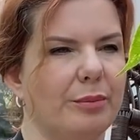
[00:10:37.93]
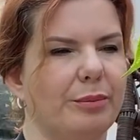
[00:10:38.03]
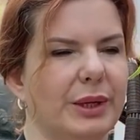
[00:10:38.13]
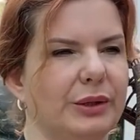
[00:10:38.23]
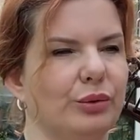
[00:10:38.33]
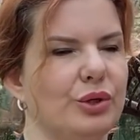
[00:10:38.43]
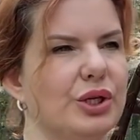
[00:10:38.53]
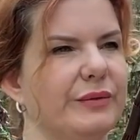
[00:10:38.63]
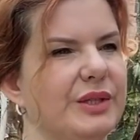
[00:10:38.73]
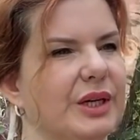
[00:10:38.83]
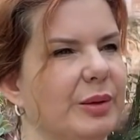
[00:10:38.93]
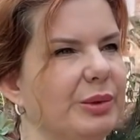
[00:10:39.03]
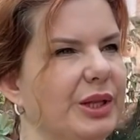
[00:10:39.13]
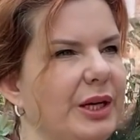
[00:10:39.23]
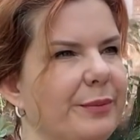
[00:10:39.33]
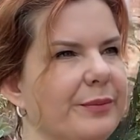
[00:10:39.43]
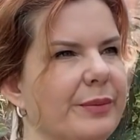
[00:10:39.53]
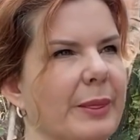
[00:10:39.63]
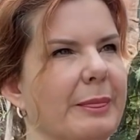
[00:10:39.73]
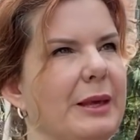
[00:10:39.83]
потоньше в диаметре.
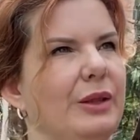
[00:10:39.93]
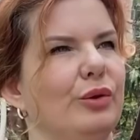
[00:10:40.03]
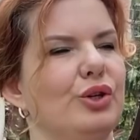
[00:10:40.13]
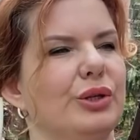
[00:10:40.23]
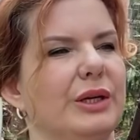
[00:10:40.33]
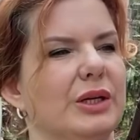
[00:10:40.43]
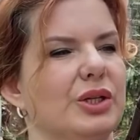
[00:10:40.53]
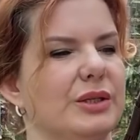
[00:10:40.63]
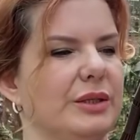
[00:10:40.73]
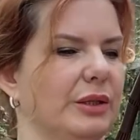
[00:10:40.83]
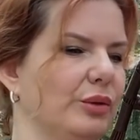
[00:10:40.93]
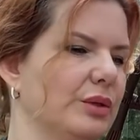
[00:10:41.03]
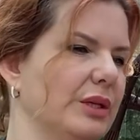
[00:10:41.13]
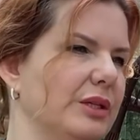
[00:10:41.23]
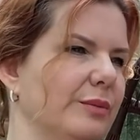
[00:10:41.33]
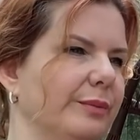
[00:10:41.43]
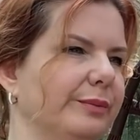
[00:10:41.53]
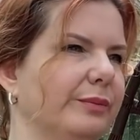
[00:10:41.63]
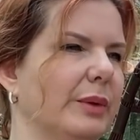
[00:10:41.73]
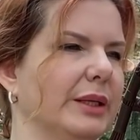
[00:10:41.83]
И точно так же сделаю с этим
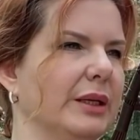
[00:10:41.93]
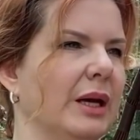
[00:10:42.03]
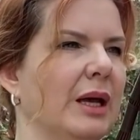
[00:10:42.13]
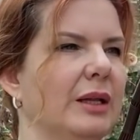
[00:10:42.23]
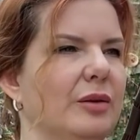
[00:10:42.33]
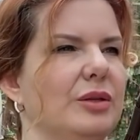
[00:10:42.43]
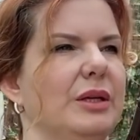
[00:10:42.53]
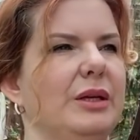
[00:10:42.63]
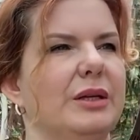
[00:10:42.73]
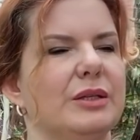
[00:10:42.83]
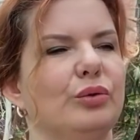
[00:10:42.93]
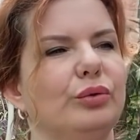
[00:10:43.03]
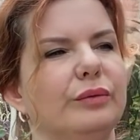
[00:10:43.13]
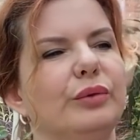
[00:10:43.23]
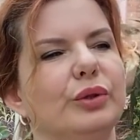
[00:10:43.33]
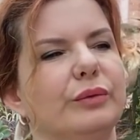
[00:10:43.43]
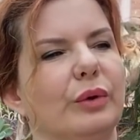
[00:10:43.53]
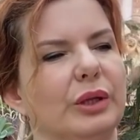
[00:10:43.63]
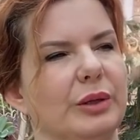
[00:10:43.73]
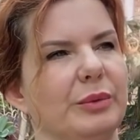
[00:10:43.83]
манго. То есть они растут вот
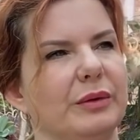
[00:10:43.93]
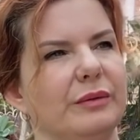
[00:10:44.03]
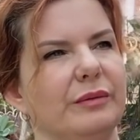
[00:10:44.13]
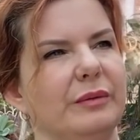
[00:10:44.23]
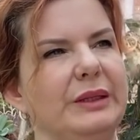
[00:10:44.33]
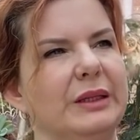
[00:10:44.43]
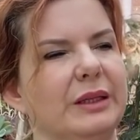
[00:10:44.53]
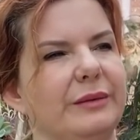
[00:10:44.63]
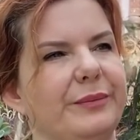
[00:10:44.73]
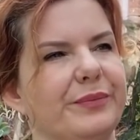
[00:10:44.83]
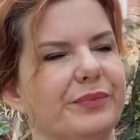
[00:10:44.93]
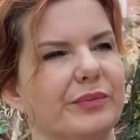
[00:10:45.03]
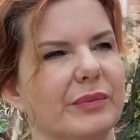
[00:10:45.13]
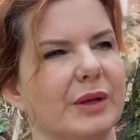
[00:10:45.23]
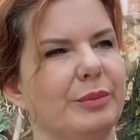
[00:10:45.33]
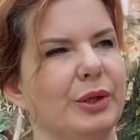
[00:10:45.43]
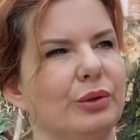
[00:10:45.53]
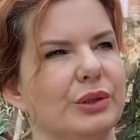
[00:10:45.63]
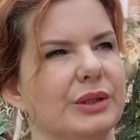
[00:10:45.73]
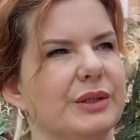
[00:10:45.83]
волнами. Выдала
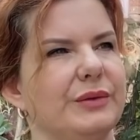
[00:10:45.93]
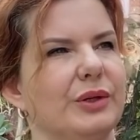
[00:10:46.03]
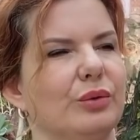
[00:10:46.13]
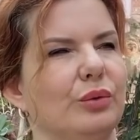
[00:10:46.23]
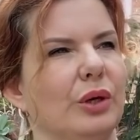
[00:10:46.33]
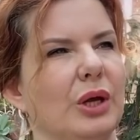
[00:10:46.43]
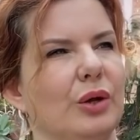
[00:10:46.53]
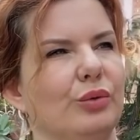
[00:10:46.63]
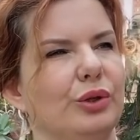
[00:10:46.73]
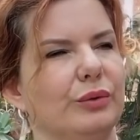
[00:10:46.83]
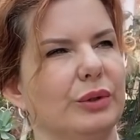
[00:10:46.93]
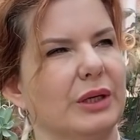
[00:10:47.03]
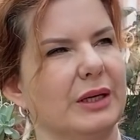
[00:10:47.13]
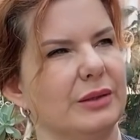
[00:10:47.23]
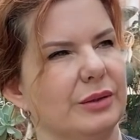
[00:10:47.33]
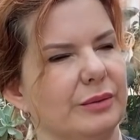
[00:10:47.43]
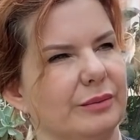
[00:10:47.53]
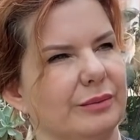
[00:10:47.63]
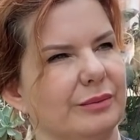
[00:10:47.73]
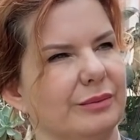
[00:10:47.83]
прирост сверху. У него такая
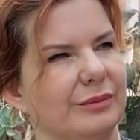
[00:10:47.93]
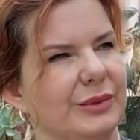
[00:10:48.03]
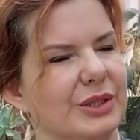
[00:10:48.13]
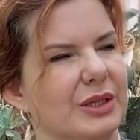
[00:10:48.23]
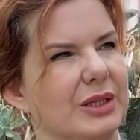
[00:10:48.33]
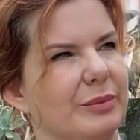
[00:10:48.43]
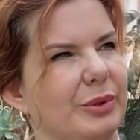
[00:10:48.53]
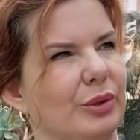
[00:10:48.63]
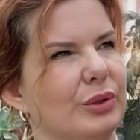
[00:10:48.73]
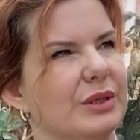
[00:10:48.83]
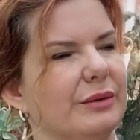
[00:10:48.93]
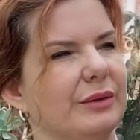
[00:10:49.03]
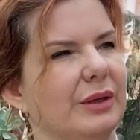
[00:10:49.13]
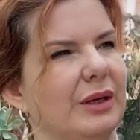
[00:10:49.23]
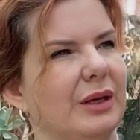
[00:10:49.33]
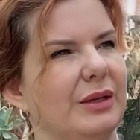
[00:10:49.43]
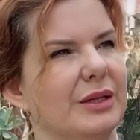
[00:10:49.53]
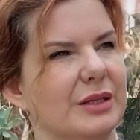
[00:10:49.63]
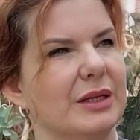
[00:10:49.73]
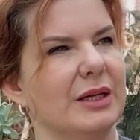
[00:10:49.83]
несколько приростов,
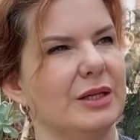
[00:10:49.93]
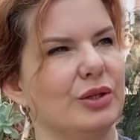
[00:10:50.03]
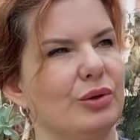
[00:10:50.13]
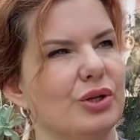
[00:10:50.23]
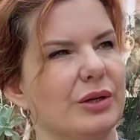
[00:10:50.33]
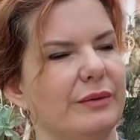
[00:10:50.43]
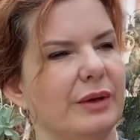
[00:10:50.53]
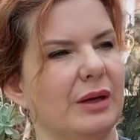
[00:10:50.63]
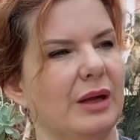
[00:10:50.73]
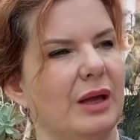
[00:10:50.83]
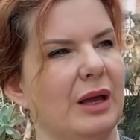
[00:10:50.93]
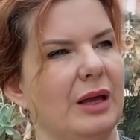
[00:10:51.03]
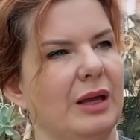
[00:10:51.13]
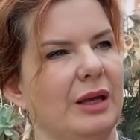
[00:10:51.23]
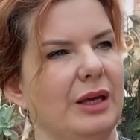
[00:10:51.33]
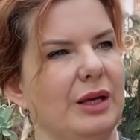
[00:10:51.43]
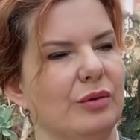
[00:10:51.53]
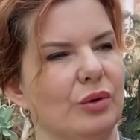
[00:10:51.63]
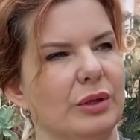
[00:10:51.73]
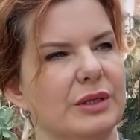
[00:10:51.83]
несколько листочков. И
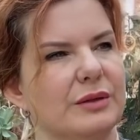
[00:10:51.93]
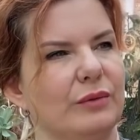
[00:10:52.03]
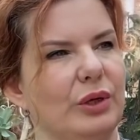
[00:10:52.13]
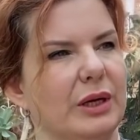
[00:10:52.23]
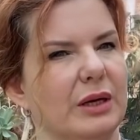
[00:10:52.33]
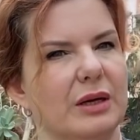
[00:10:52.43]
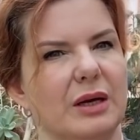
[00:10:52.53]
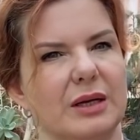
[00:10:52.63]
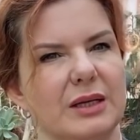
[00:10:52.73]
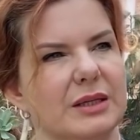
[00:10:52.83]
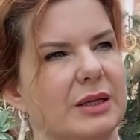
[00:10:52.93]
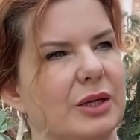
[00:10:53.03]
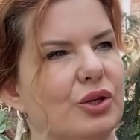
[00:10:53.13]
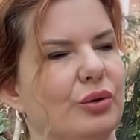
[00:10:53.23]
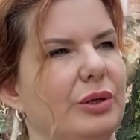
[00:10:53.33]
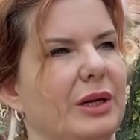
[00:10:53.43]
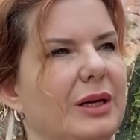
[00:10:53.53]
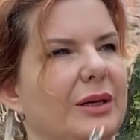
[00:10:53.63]
голый стволик как раз хорошо для